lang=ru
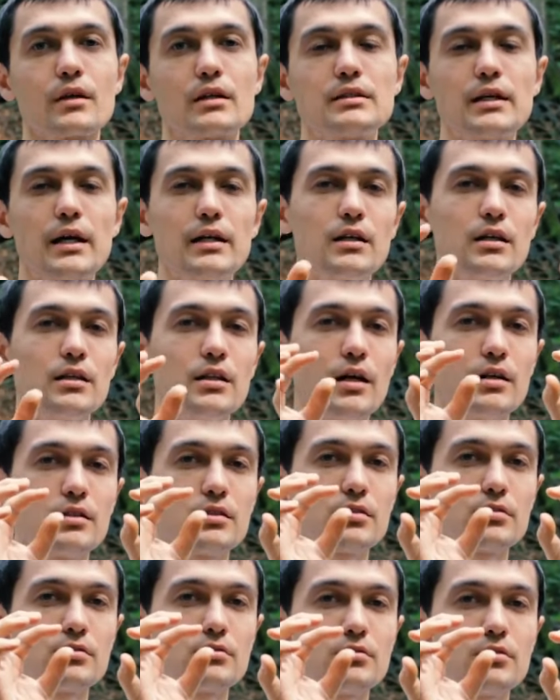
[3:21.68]
Соединять
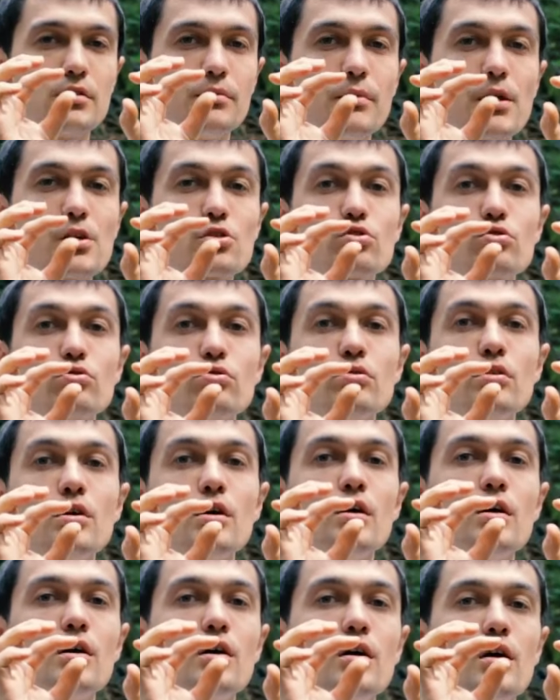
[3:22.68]
между
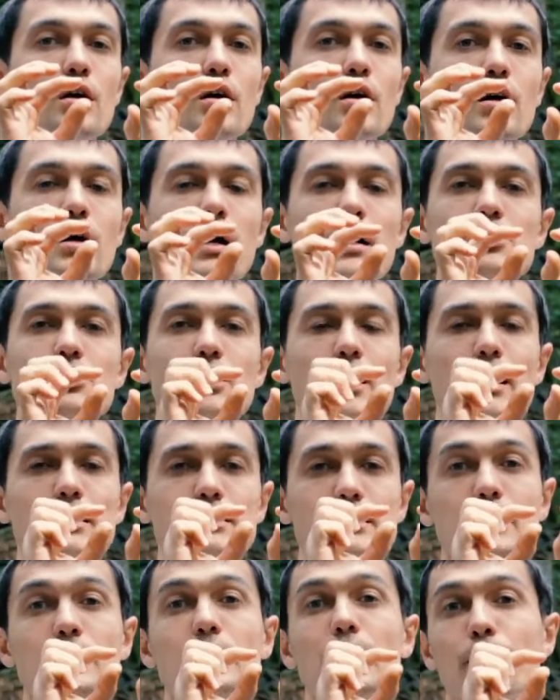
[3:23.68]
а, каждой
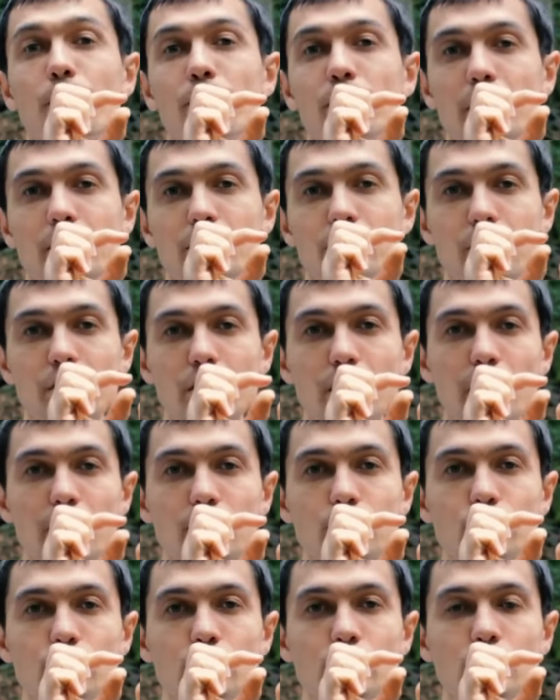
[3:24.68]
асаной добавлять
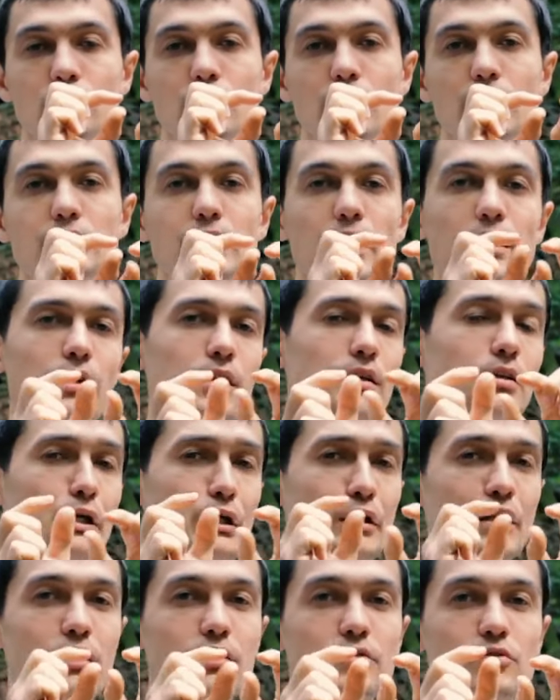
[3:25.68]
виньясу,
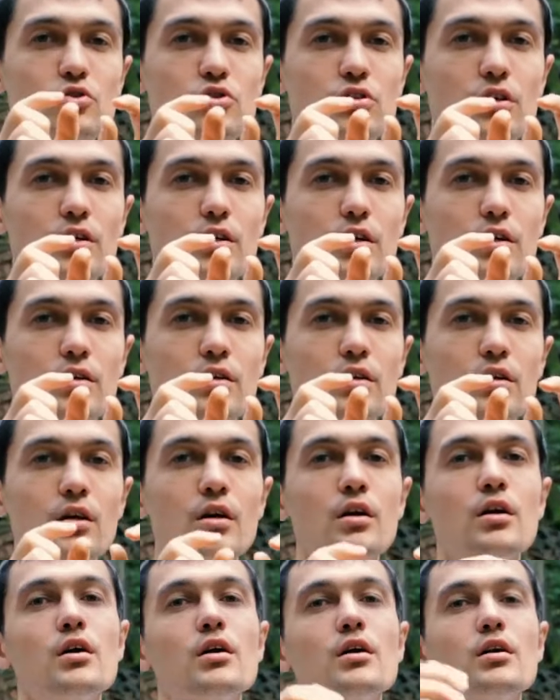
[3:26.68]
соединительное движение,
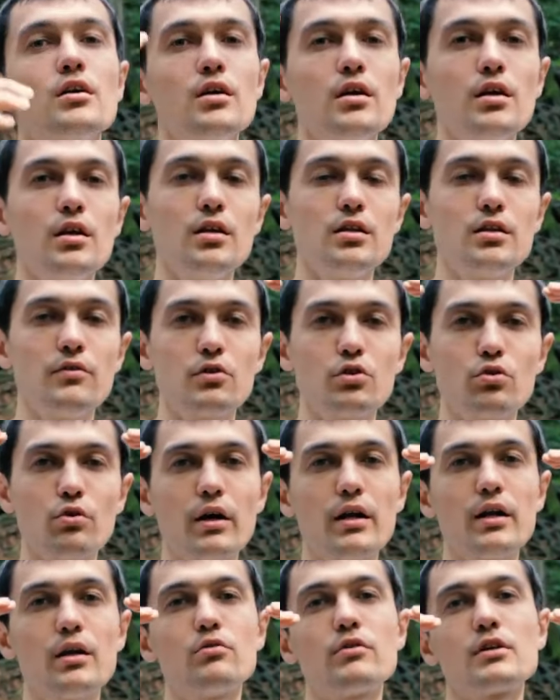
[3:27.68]
и
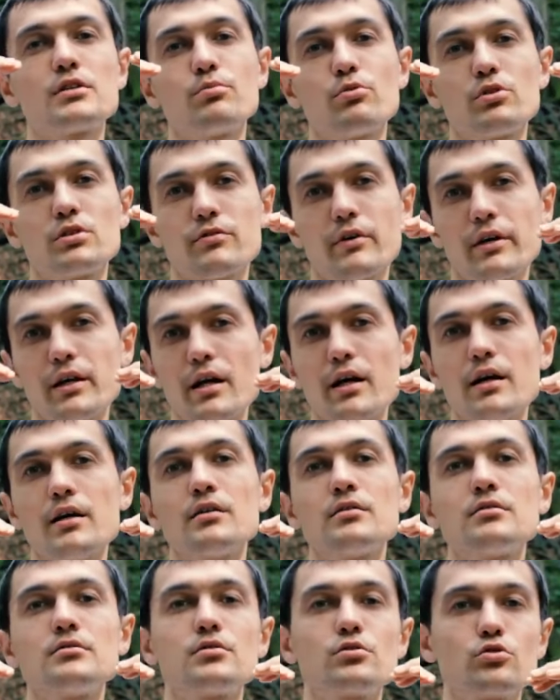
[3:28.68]
индивидуально у вас будет
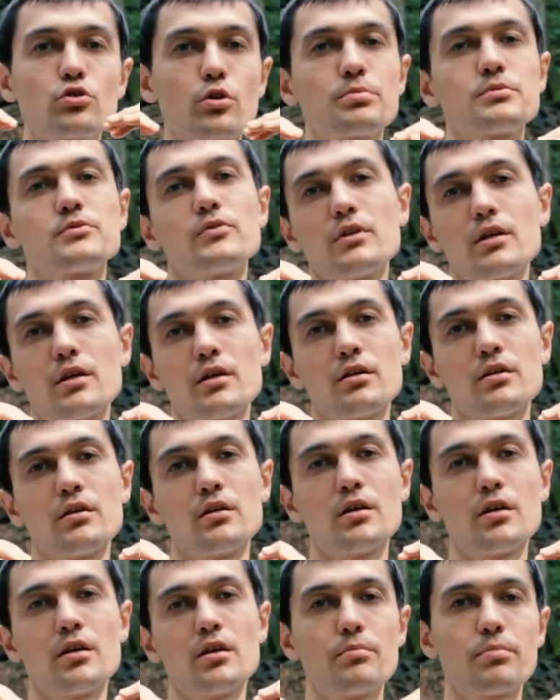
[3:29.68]
своя собственная
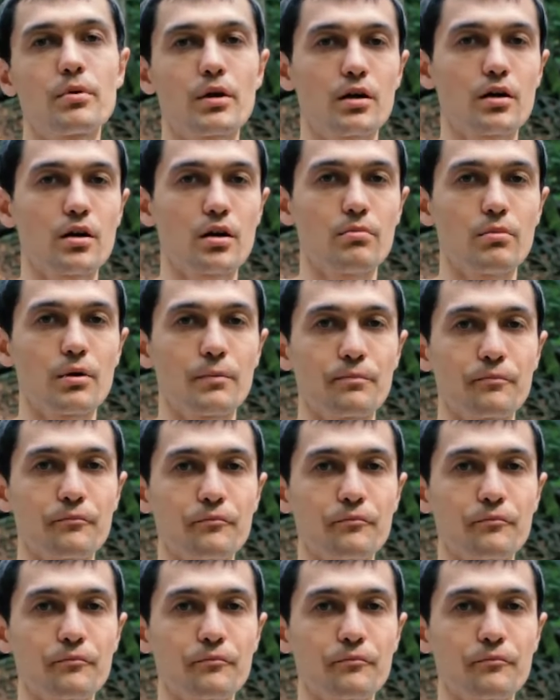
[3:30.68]
программа.